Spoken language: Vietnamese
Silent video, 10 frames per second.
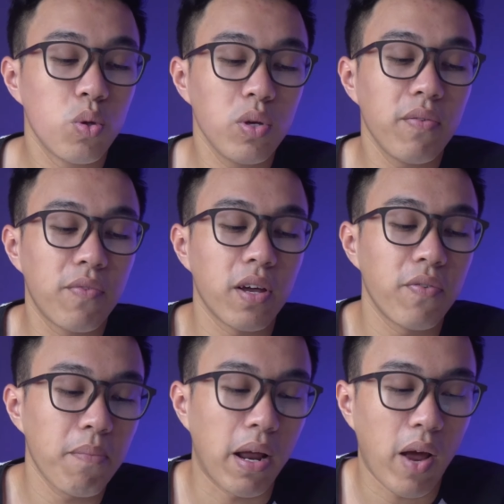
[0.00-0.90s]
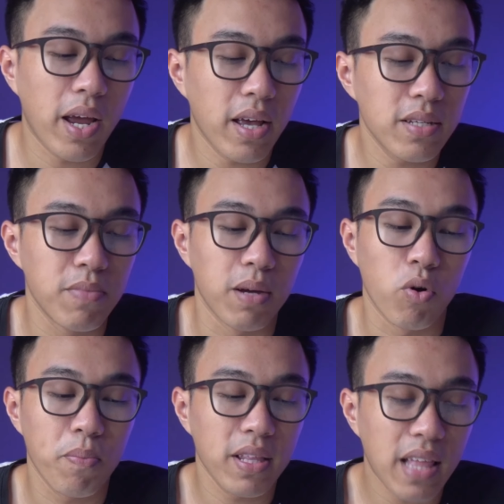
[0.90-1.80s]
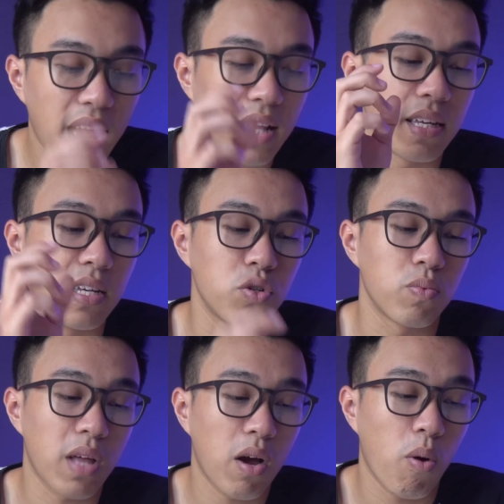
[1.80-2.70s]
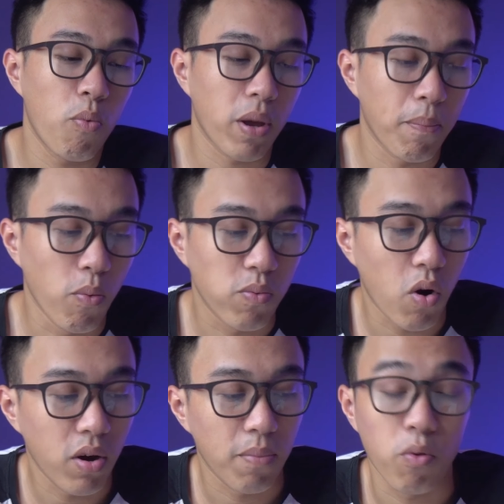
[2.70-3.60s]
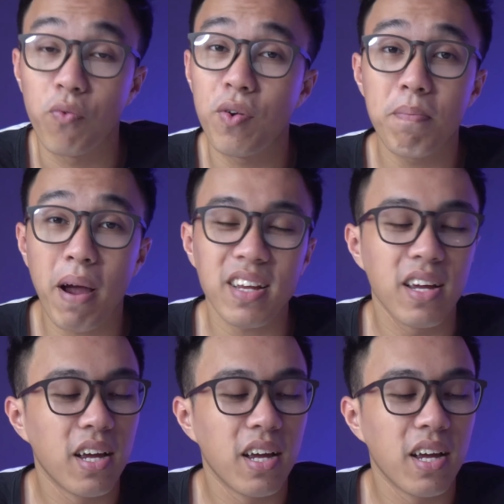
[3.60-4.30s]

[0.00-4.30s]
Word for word: tuy nhiên với cái phiên bản iOS 14 beta thì chúng ta có một cái mục gọi là mục feedback